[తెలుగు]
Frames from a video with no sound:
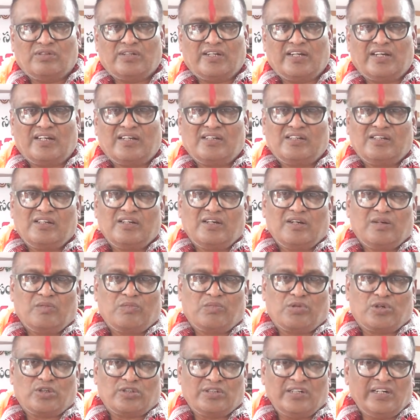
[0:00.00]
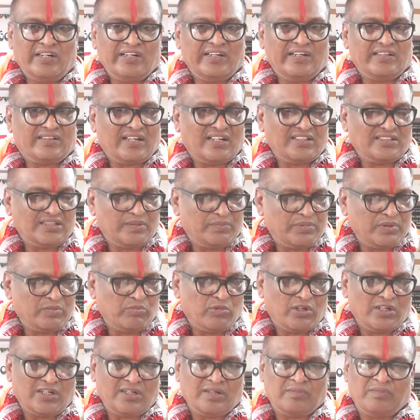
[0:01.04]
కూడా ప్రొసీడ్ గీత అని చెప్పి
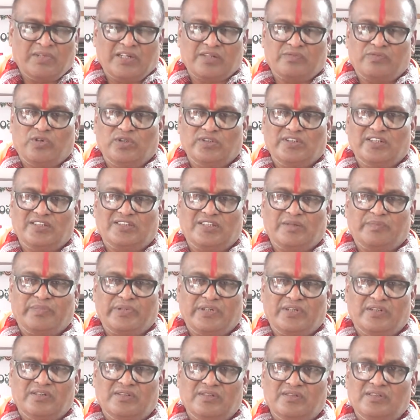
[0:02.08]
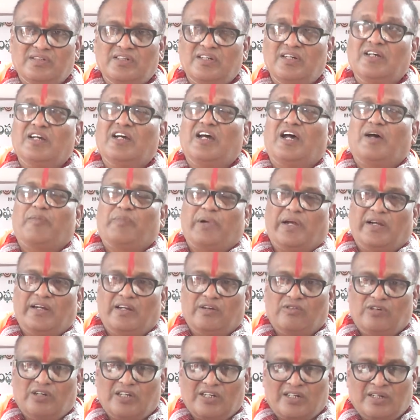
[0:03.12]
మొన్న మాకు ఫోన్ చేసి చెప్పిండు పైన
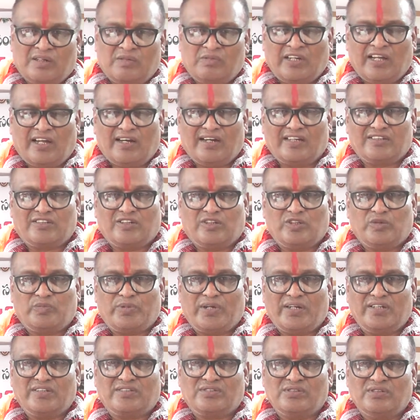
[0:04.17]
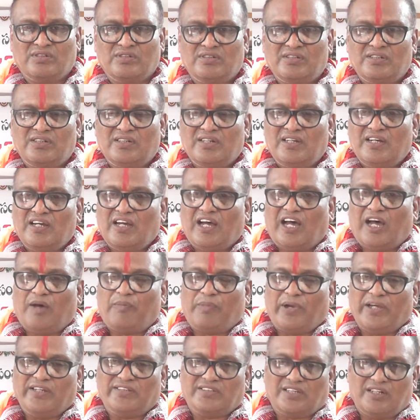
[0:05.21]
కూడా నాలుగు లక్షల రూపాయలు ఇస్తుండ్రు మా
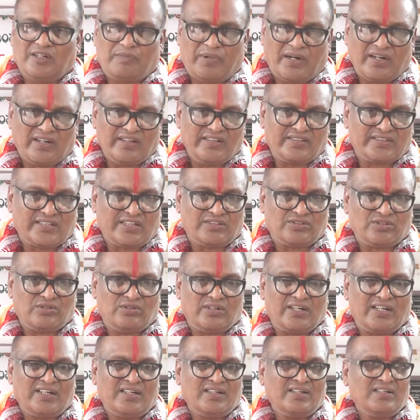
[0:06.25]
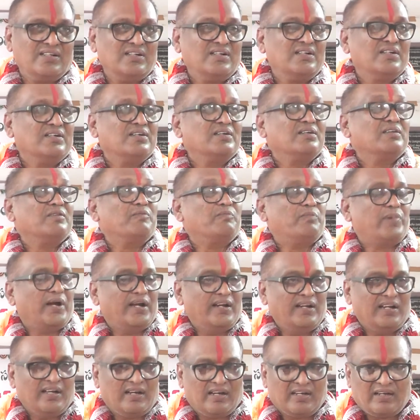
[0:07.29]
పైసలు పండించుకొచ్చి కూడా
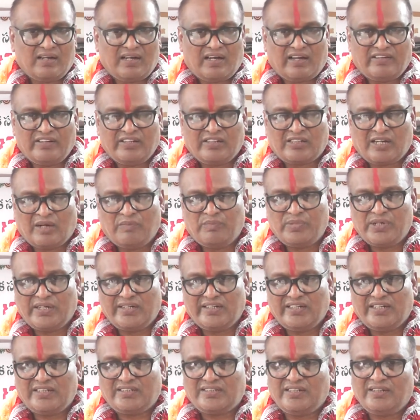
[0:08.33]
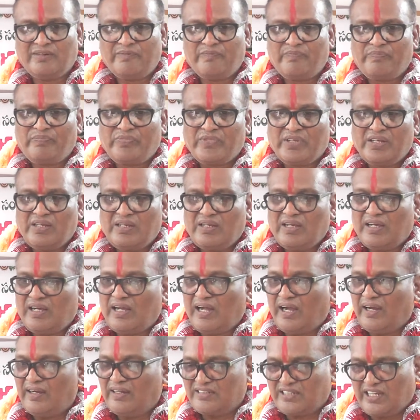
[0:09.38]
పైన అది కంప్లీట్ చేసి
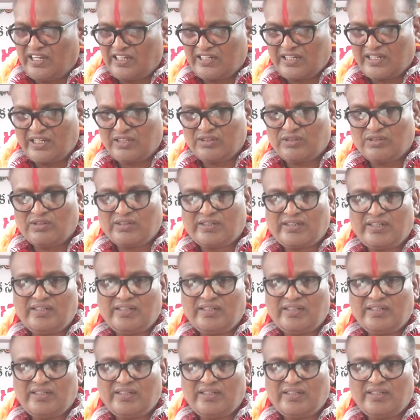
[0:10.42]
ఆయన సహకారంతో